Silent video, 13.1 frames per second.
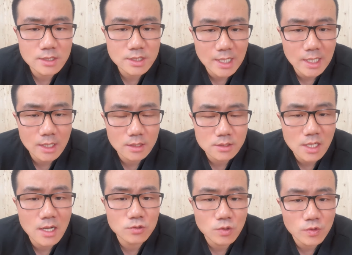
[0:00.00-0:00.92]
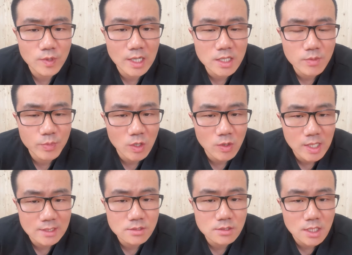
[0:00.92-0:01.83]
加畅所欲言地表
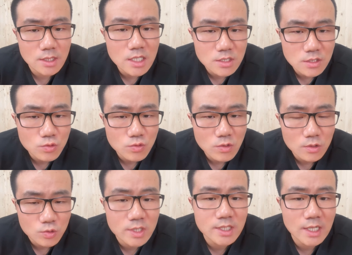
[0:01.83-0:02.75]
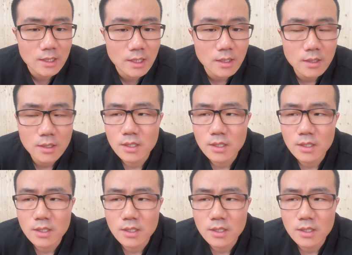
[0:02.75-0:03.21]
达自己内心所所想的，